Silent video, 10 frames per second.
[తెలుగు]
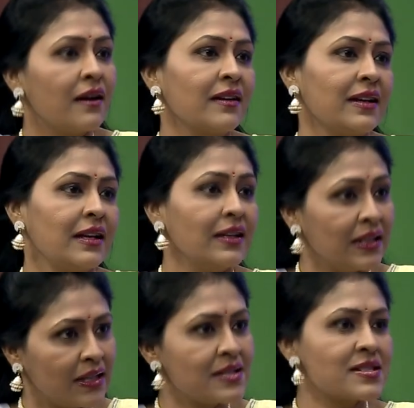లాంగ్
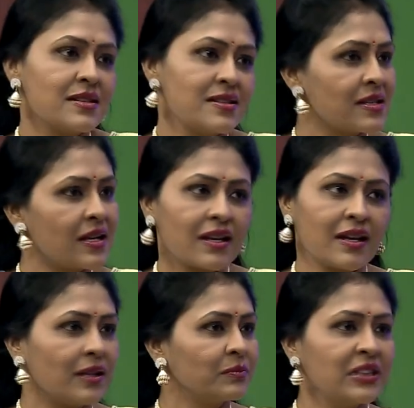ఇయర్స్ నుంచి అంటే
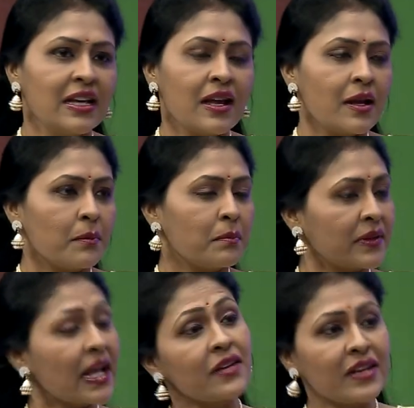
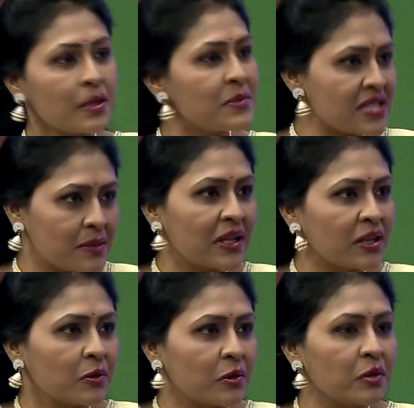దాని వెనుక మీ శ్రమ
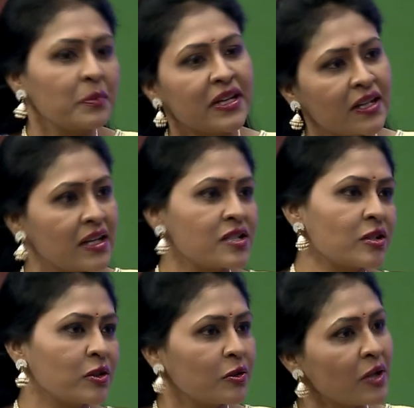ఎంత ఉందో మీ డెడికేషన్
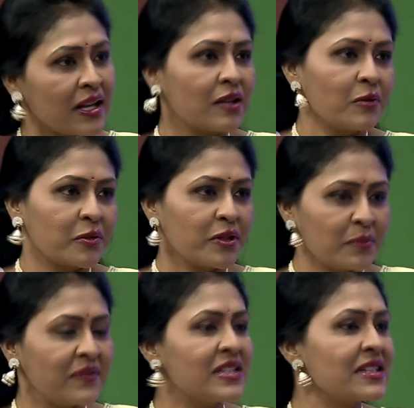ఎంత ఉందో అర్థమవుతుంది
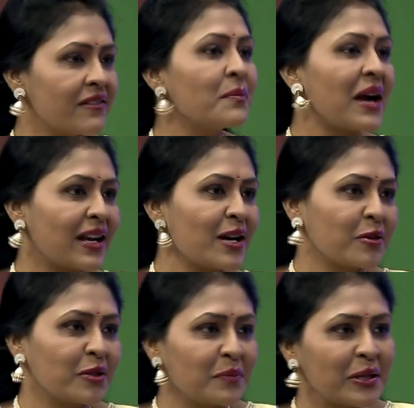మీ విజయమే
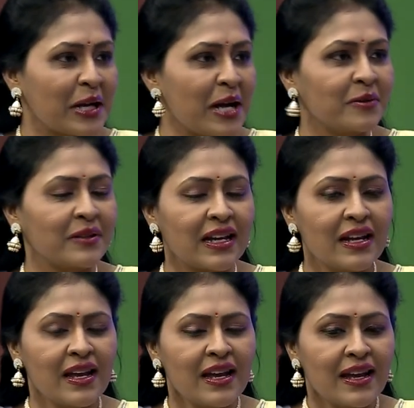మాట్లాడుతుంది మీరు కాకుండా
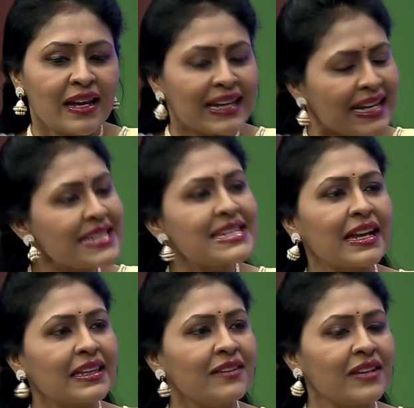ఎలా
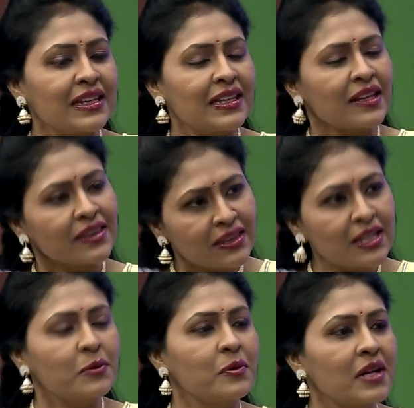సాధ్యమైంది అంత
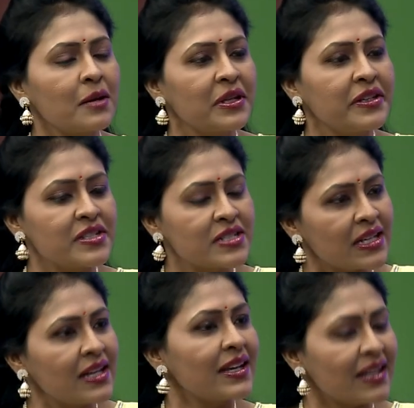కుగ్రామం నుంచి
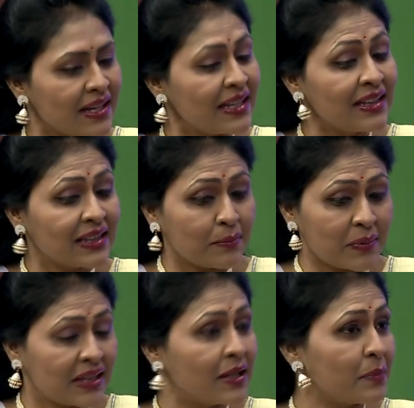ఇంత
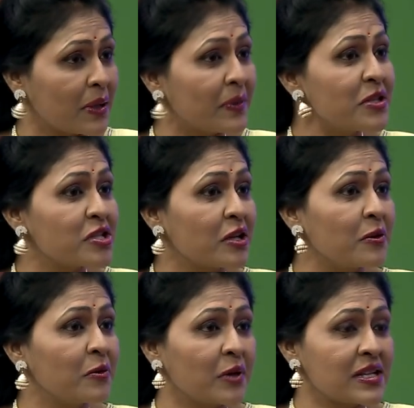పెద్ద
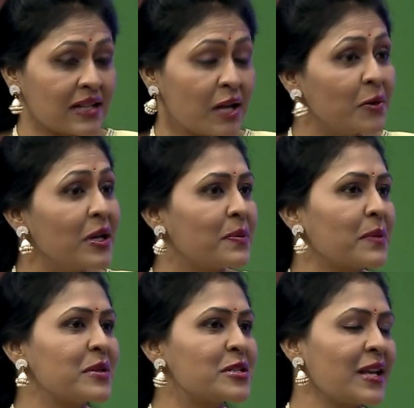ప్రపంచంలో ఒక రంగుల
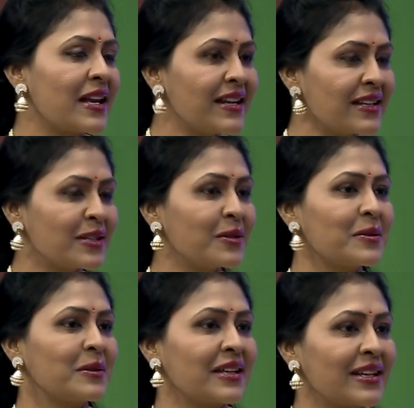ప్రపంచంలో ఎలా
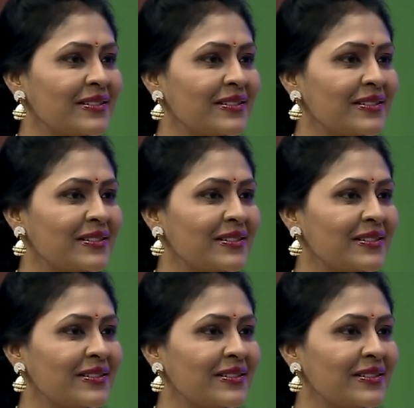నిరదొక్కున్నారు